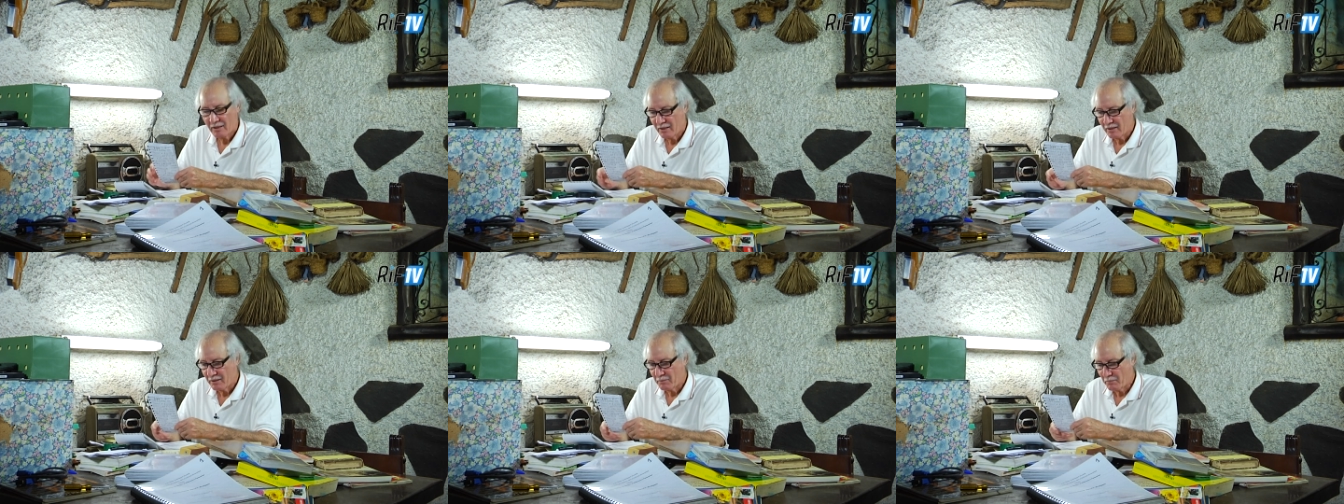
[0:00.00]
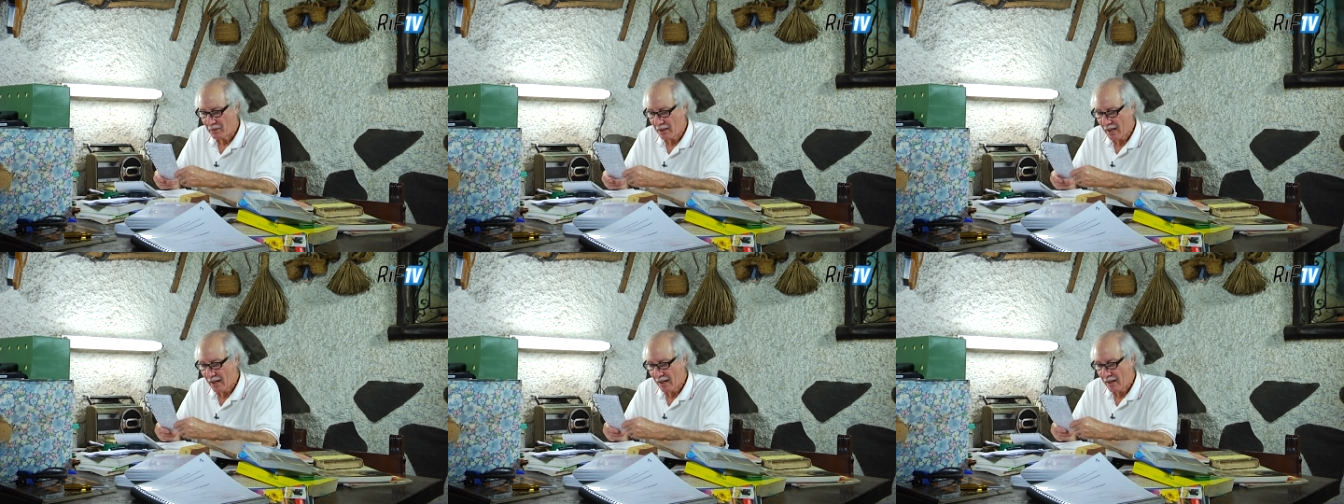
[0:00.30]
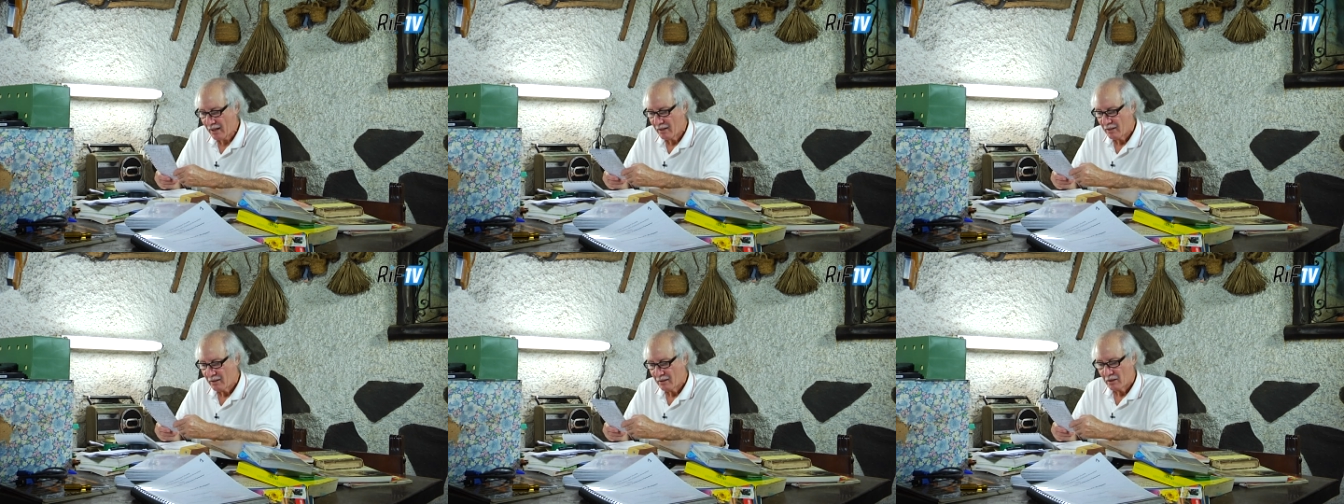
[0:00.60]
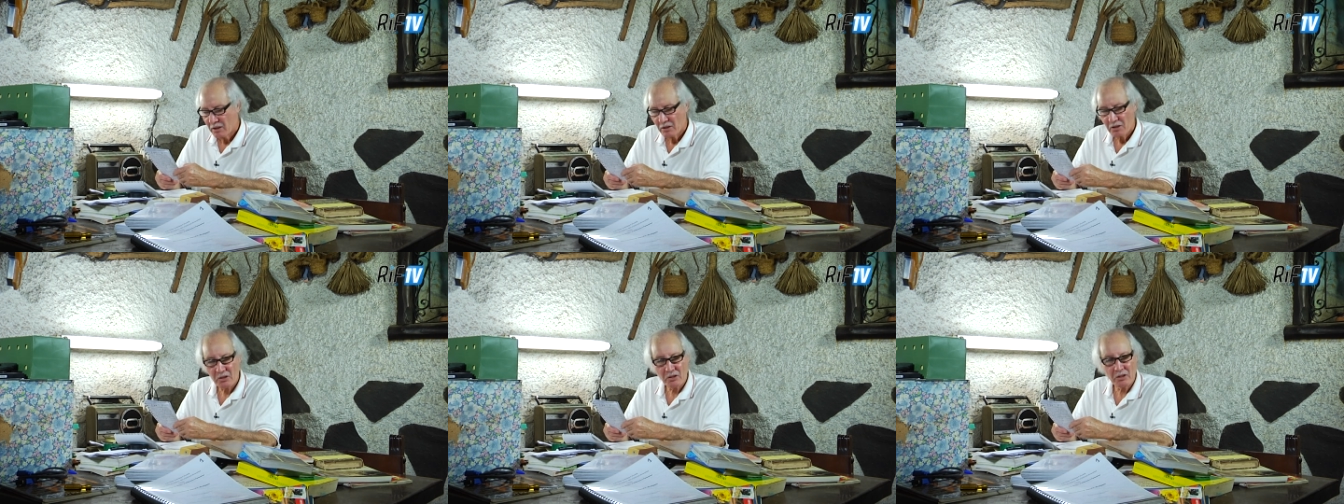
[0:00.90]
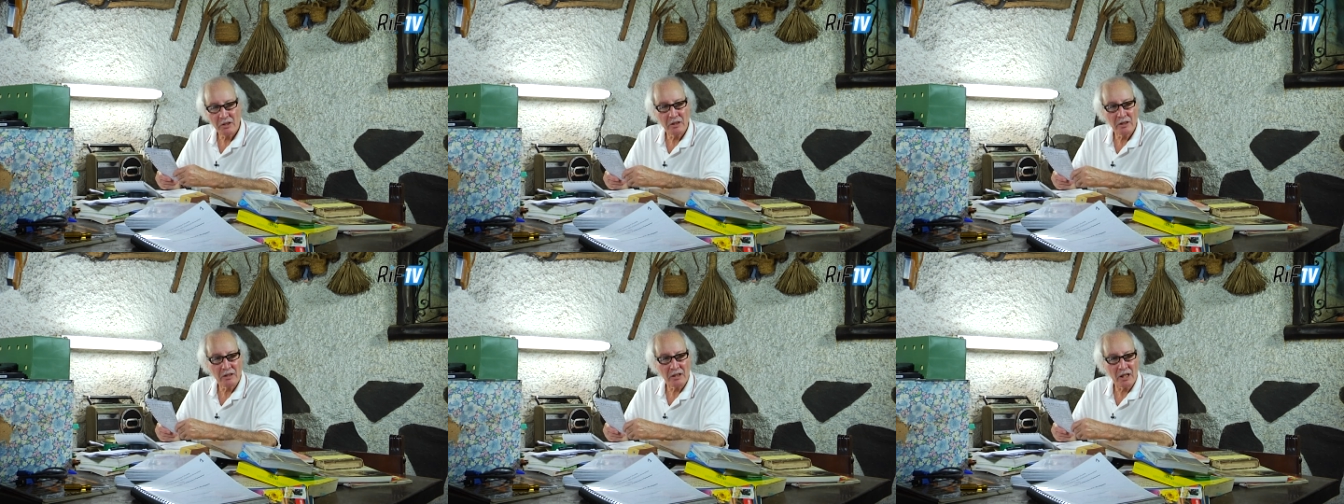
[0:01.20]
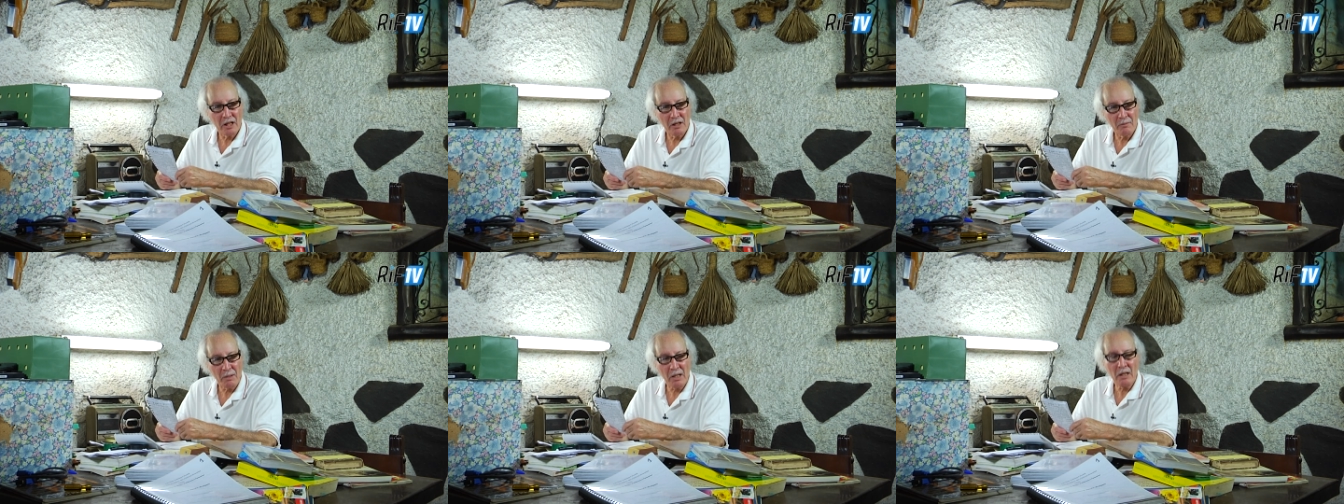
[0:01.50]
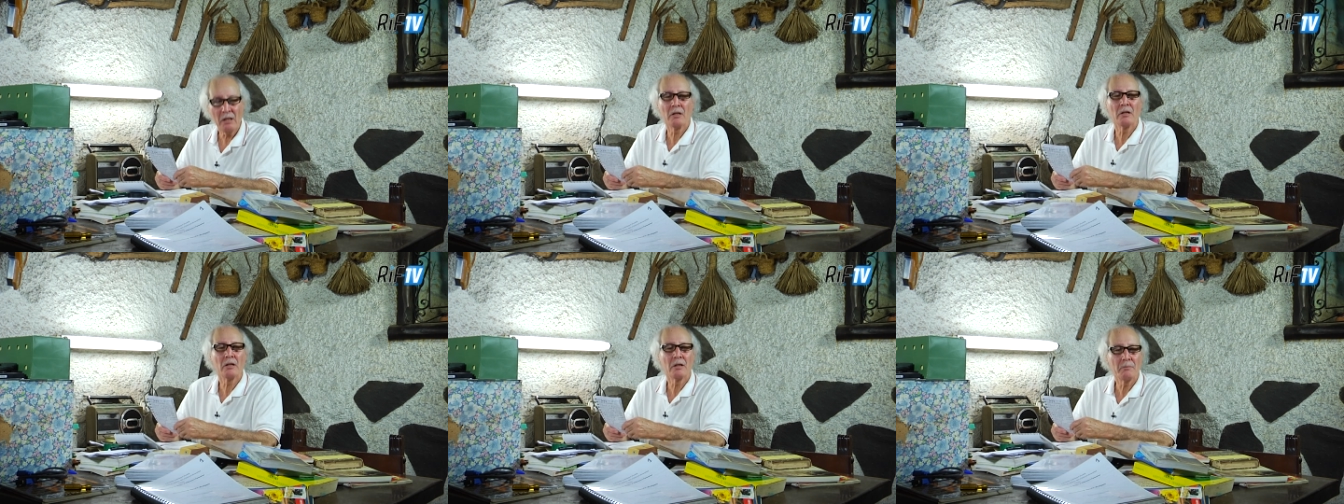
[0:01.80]
يمرا خص السيني دي يحما
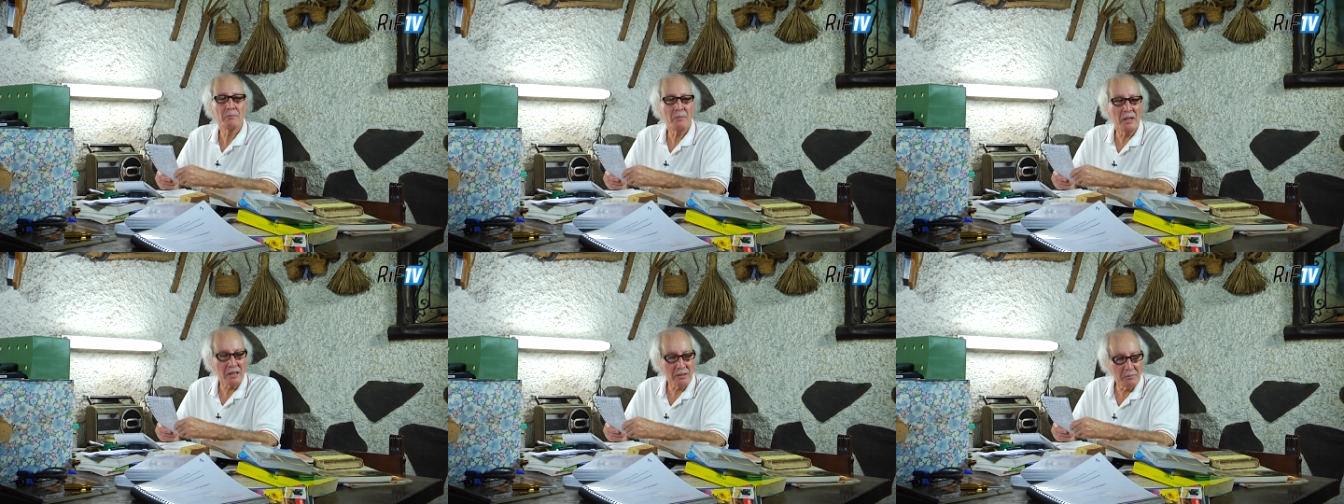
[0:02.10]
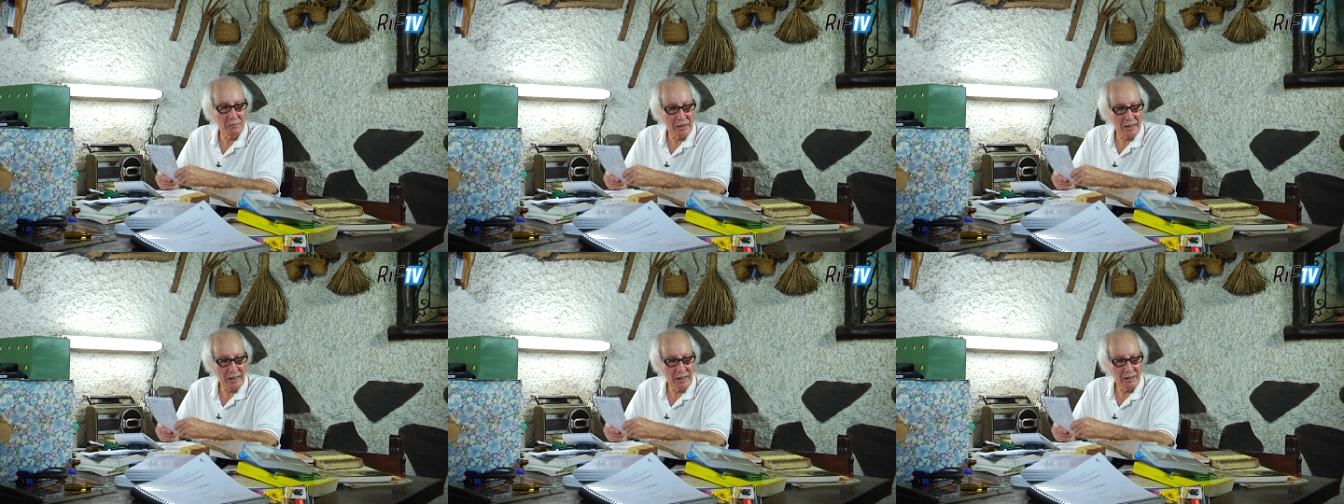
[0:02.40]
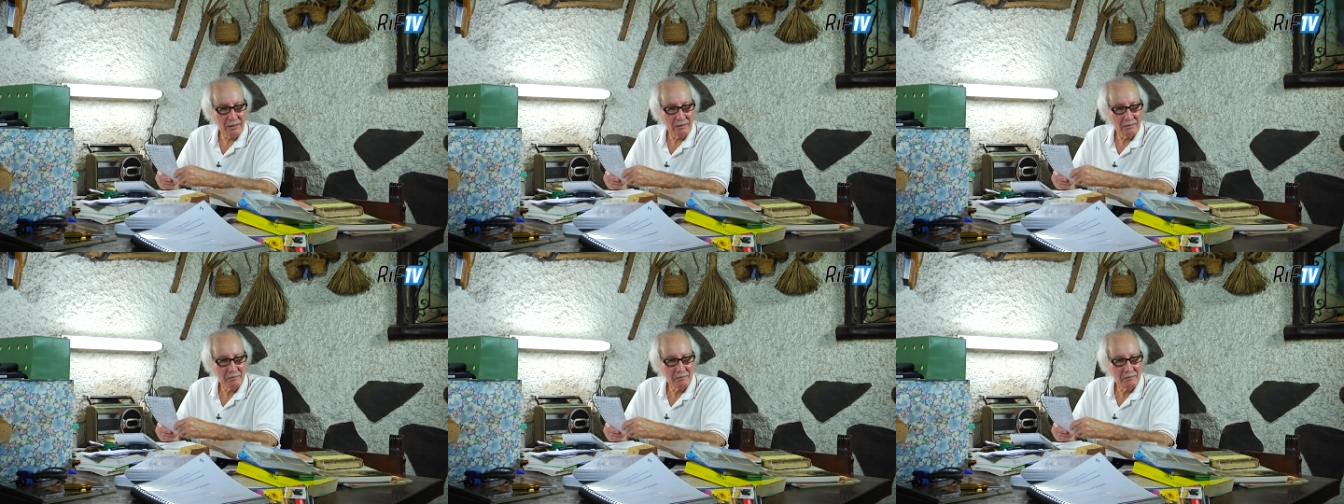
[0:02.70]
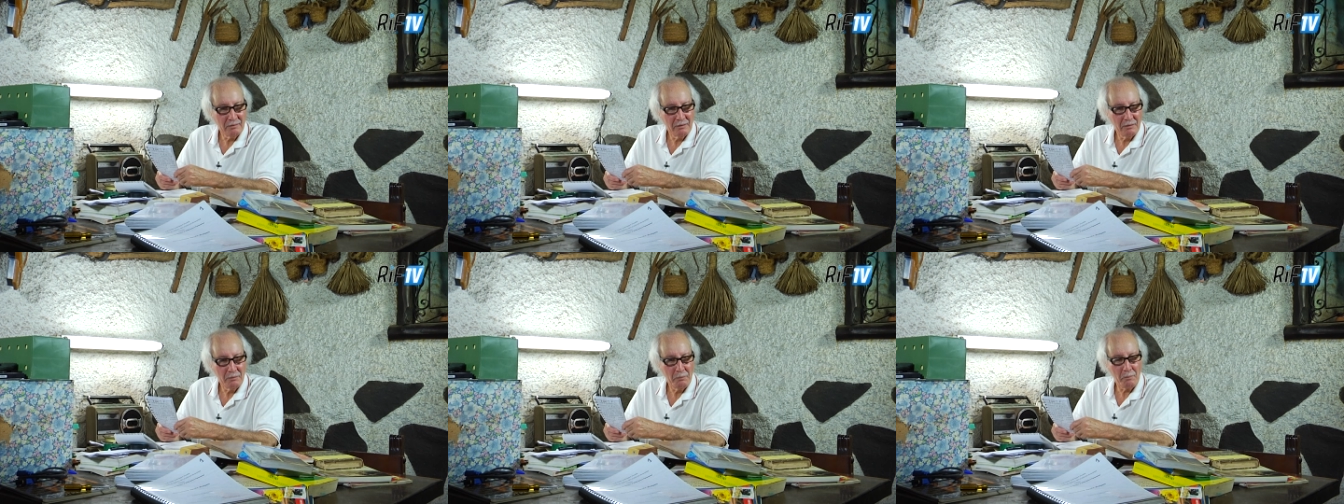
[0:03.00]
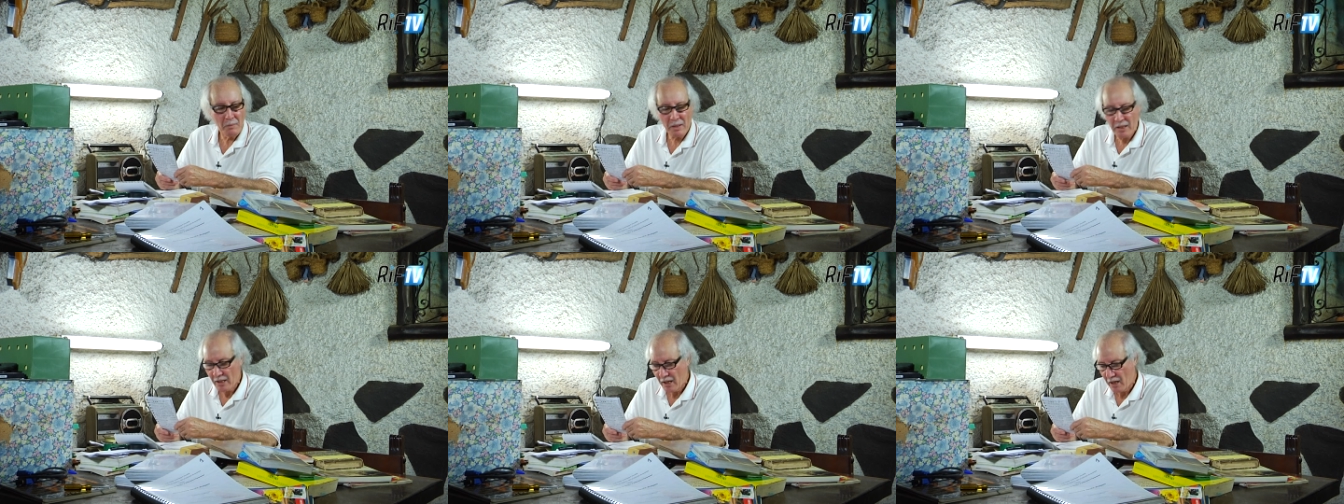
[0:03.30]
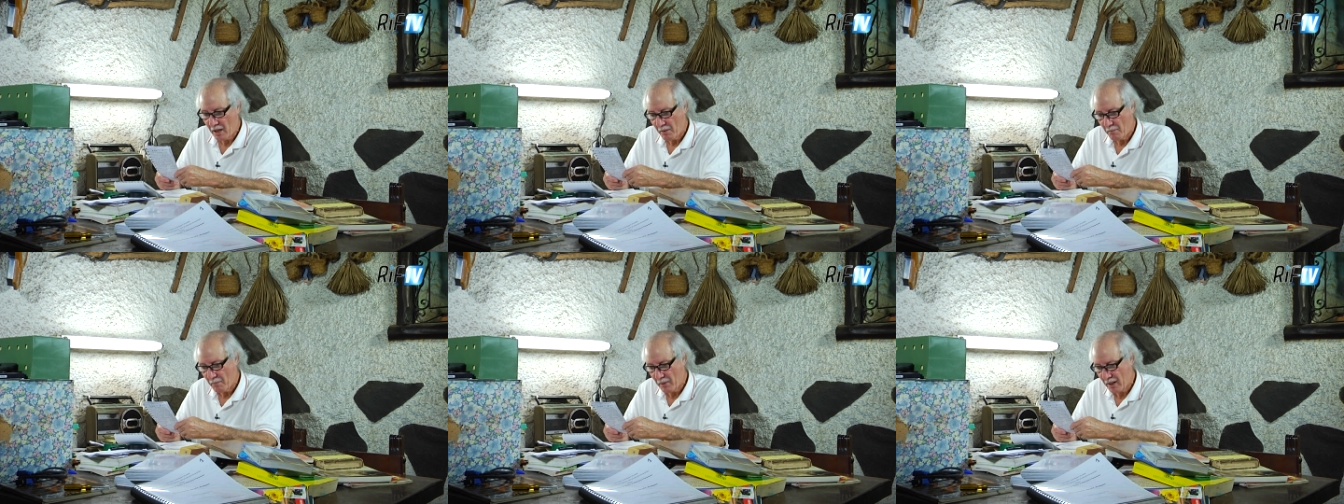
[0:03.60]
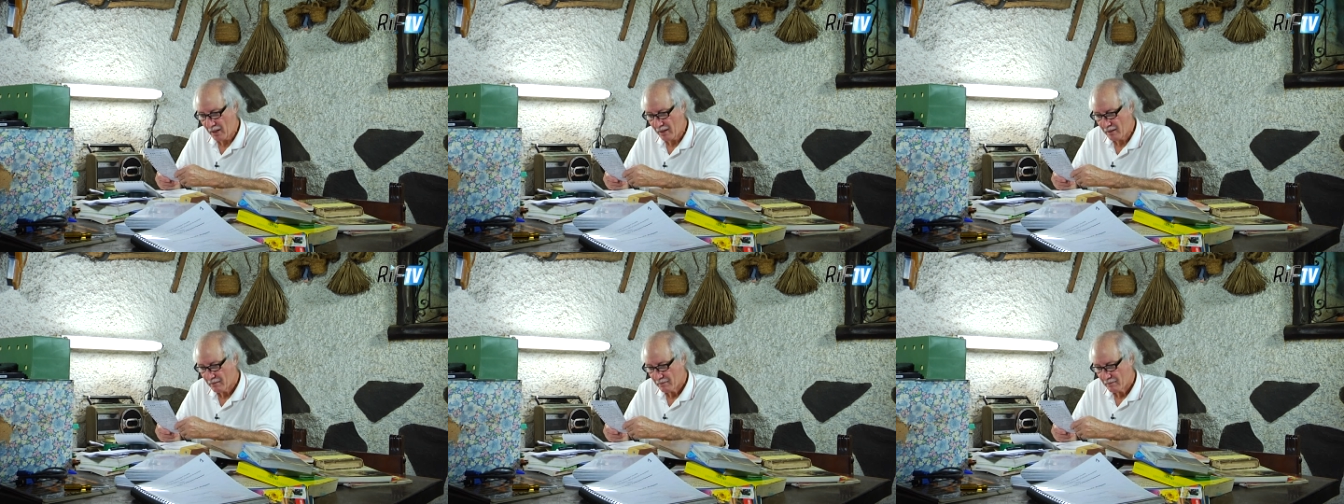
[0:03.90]
ما يمرا ما يحما